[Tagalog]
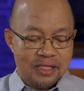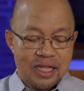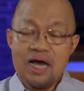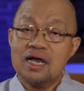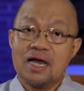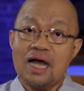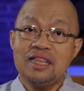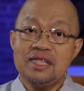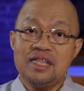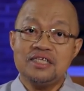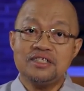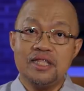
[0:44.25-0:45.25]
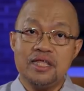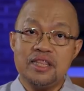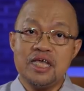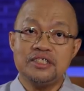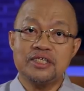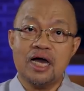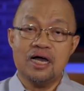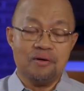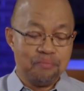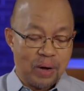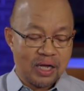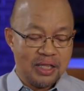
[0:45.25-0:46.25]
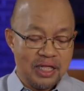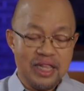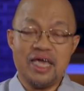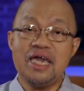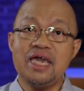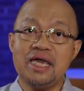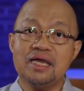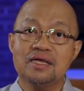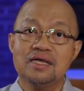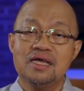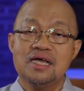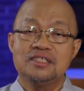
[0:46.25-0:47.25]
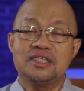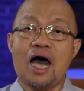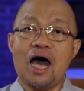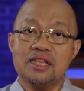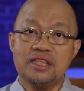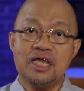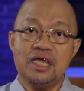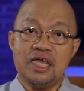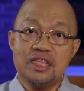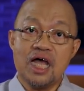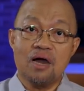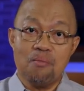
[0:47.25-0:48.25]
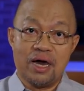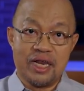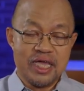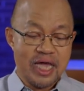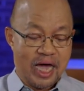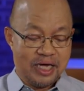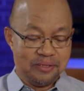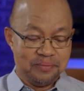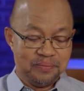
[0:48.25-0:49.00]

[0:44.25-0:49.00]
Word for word: ng kalinis-linisang paglilihi sa ating Inang Maria